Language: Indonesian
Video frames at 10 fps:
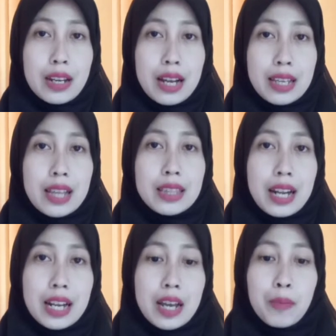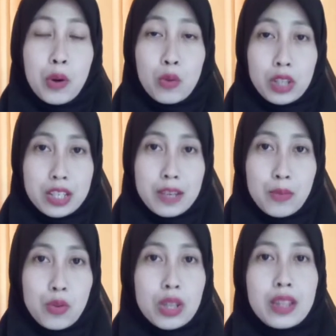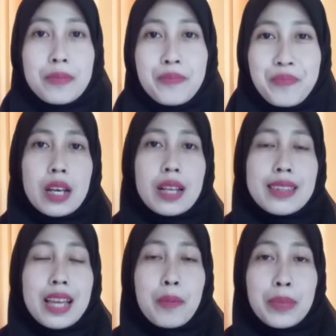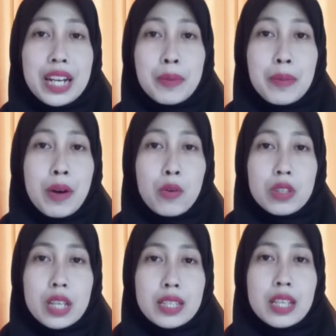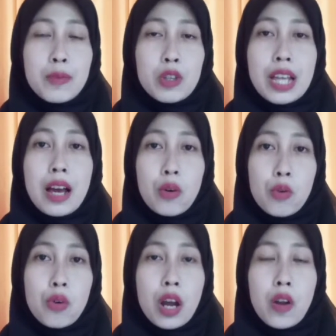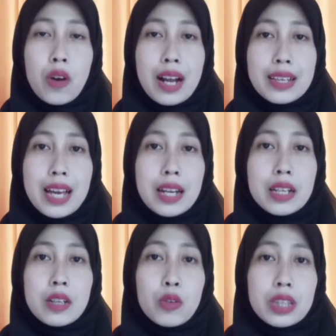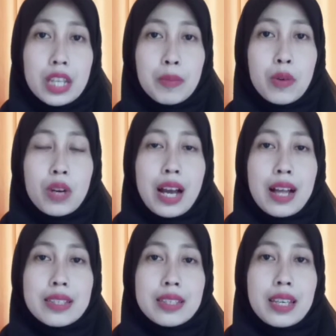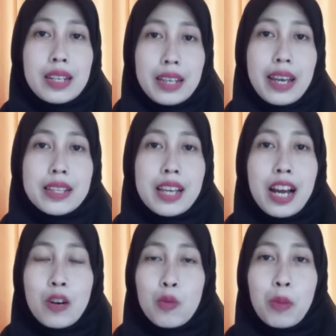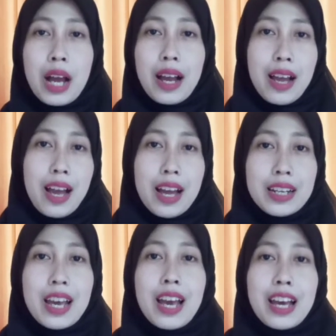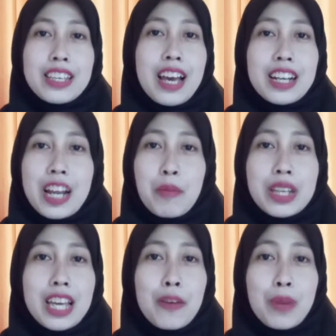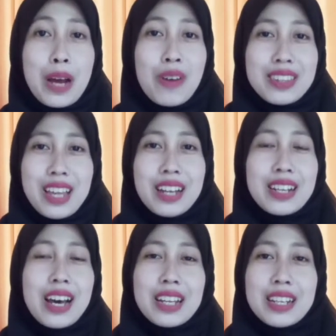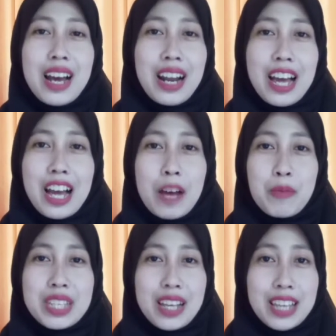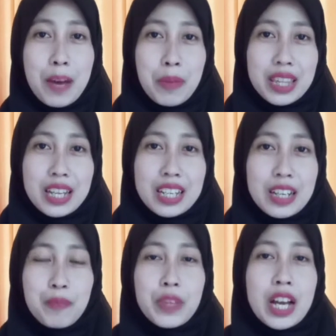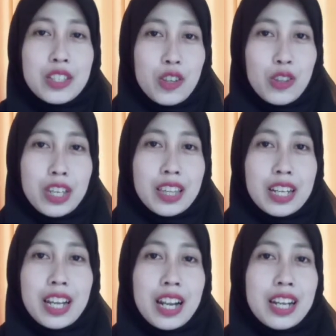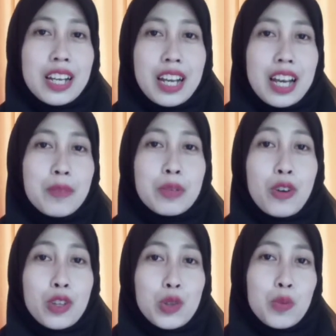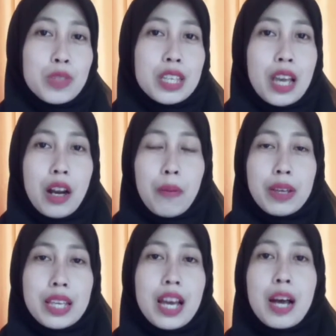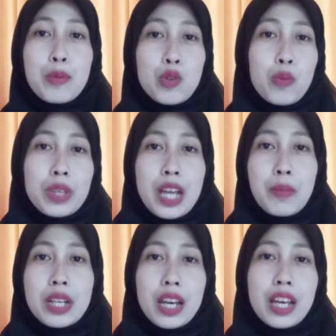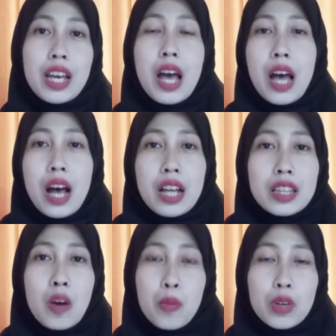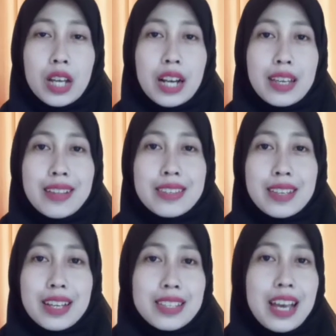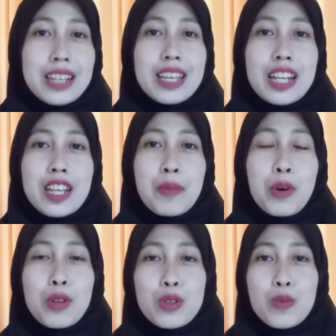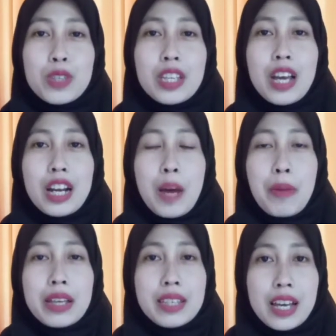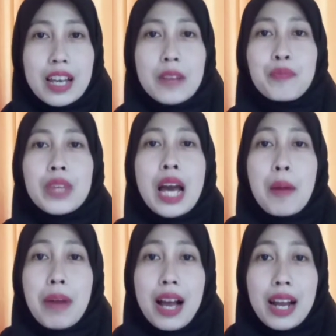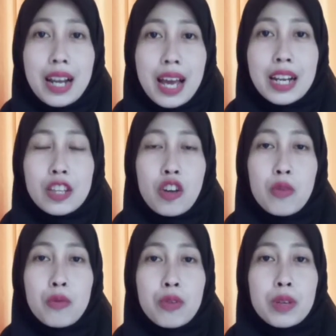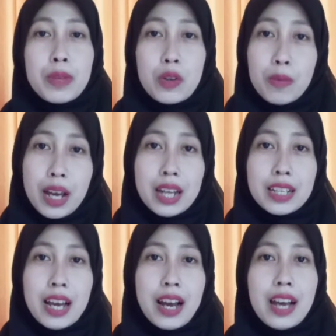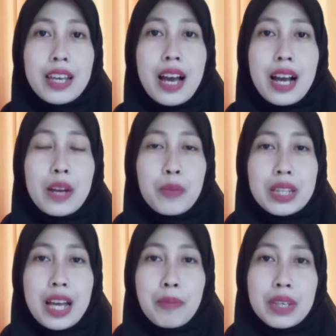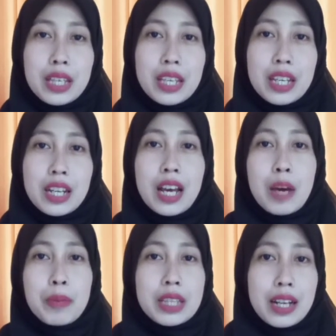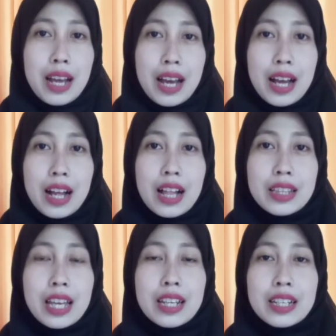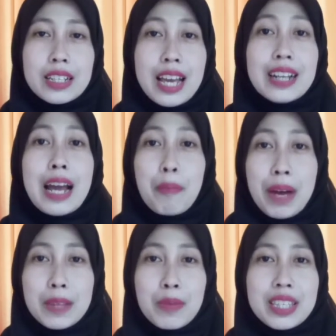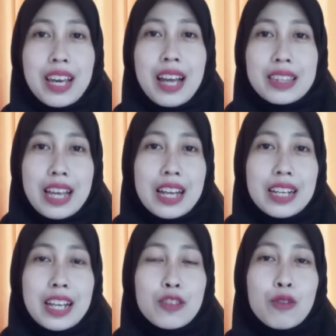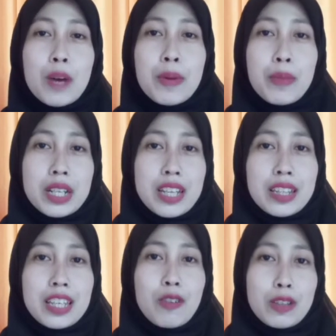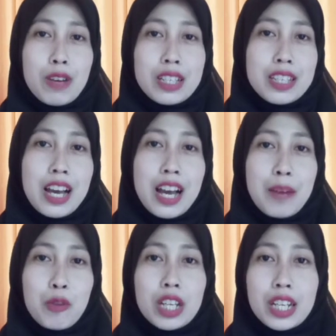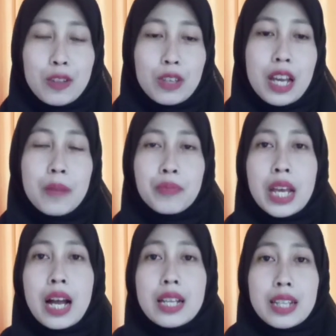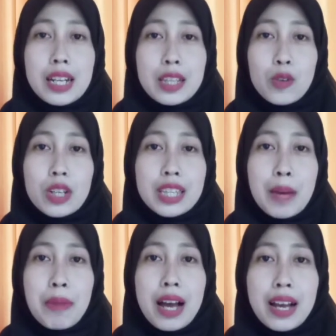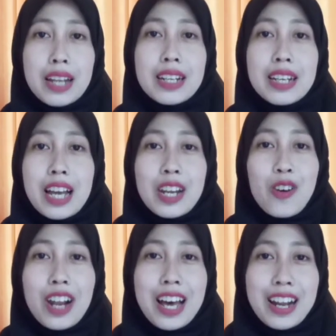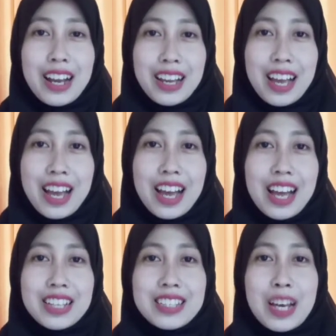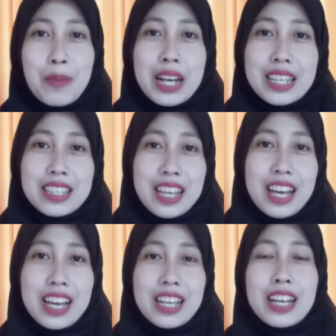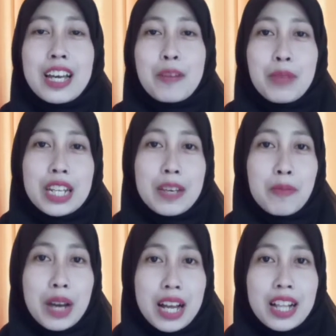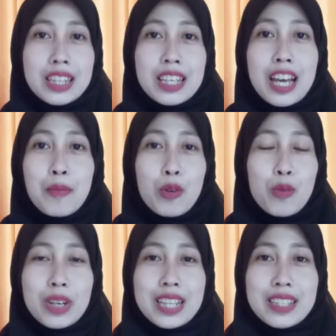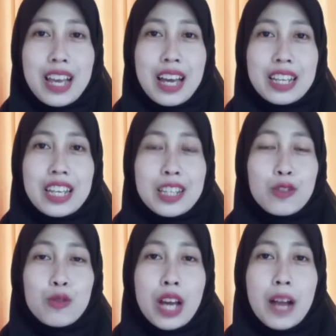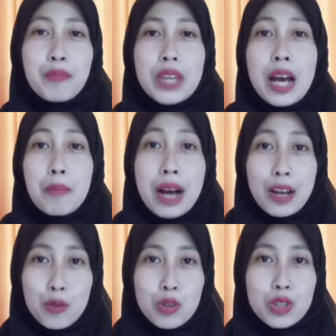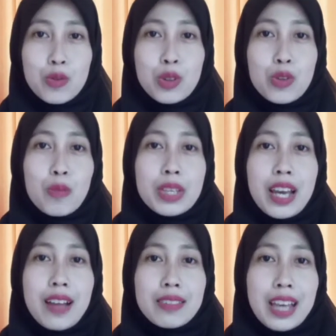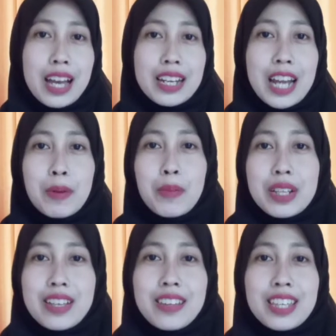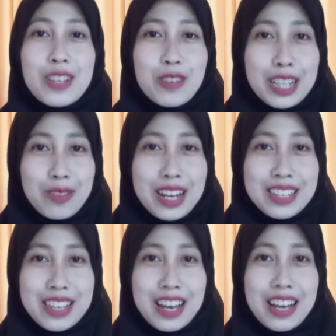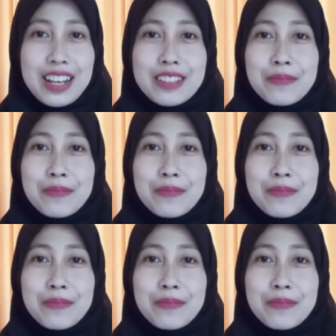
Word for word: kalian terhadap produk tersebut tapi lebih bagusnya sih menurut aku kalau kalian rutin menggunakan skincare jangan lupakan yang namanya perawatan dari dalam. Misalnya apa tadi? Contohnya tadi adalah dengan mengonsumsi yang namanya kapsul vitamin E ataupun kalian kesehariannya mengonsumsi yang namanya makanan ataupun minuman yang kaya akan vitamin, mineral dan yang dapat menyehatkan dan juga mempercantik kulit wajah. Mungkin itu ya. Selain itu ditambahkan dengan olahraga setiap harinya minimal 30 menit sehari itu juga bagus untuk menyehatkan dan mempercantik kulit wajah